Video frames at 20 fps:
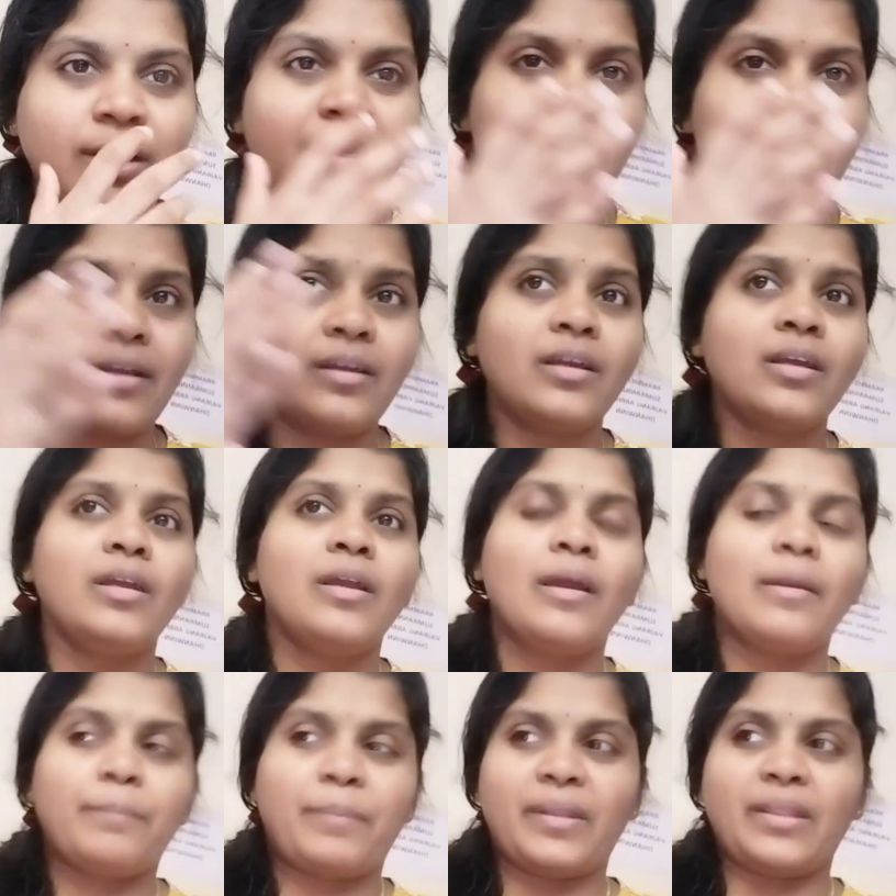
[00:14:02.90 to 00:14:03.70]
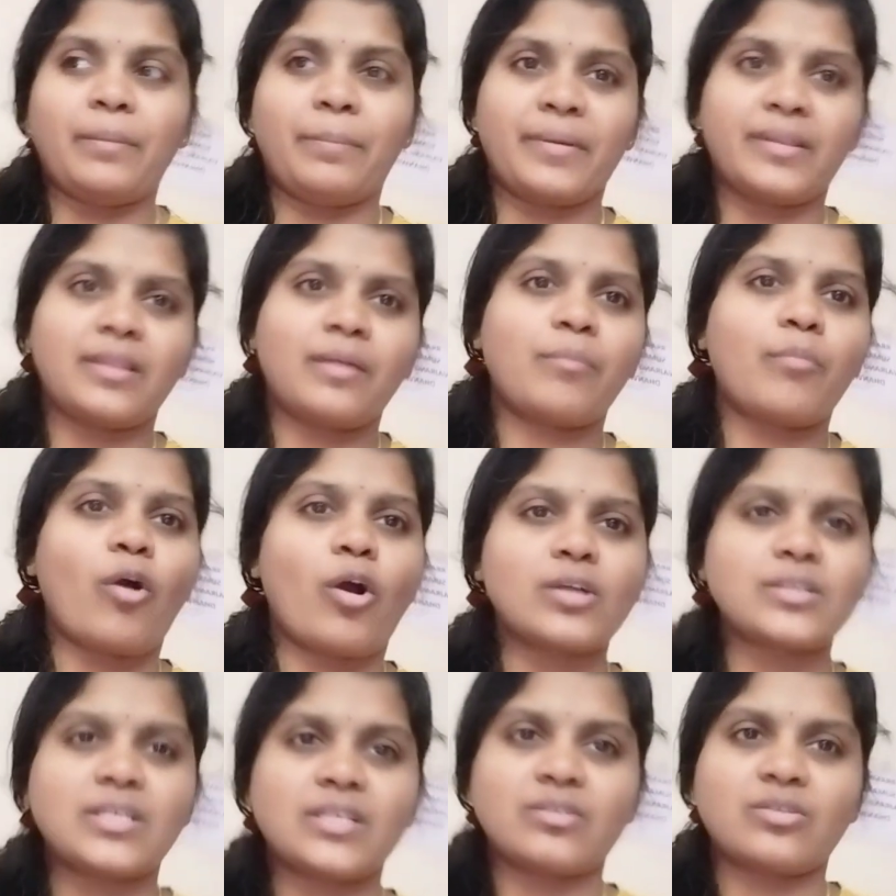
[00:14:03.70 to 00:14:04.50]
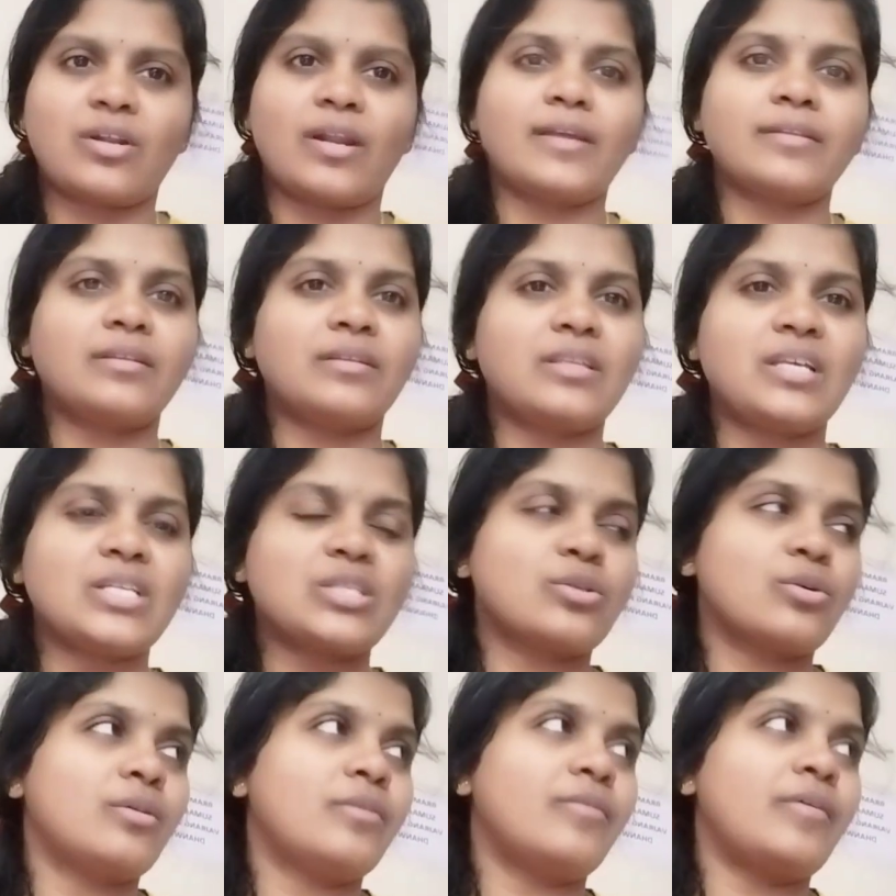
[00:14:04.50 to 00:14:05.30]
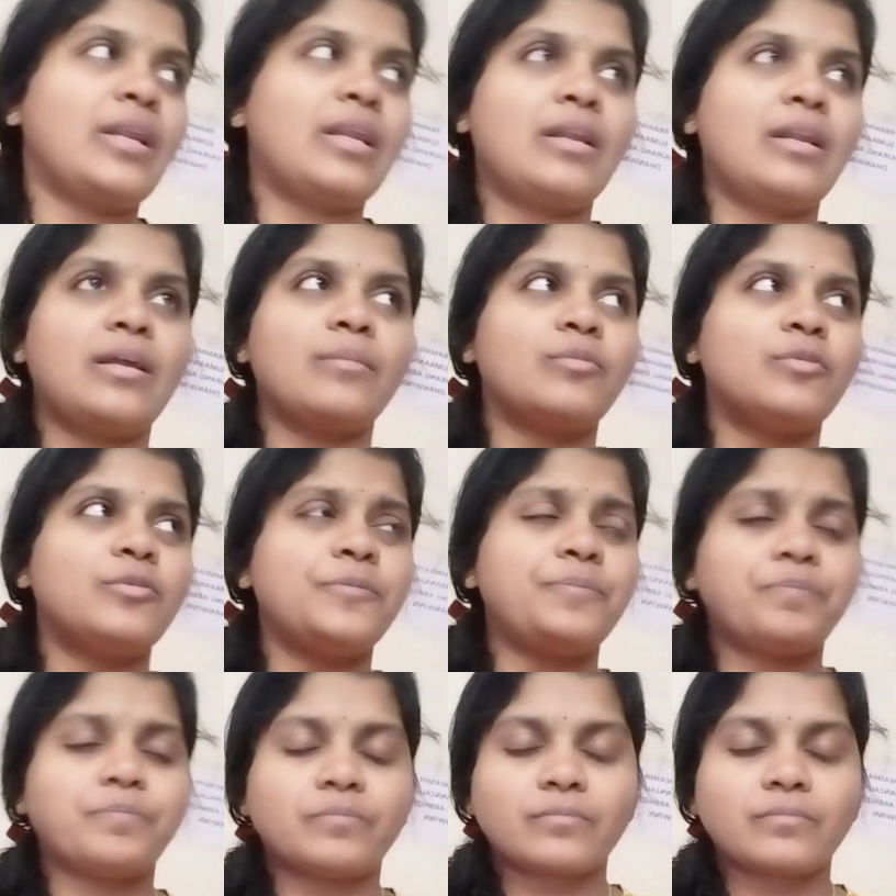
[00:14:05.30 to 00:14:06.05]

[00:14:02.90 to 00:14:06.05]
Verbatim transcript: ఎందుకంటే పెద్ద పెద్ద బాక్సెస్లో అయితే తీసుకొని వెళ్ళలేము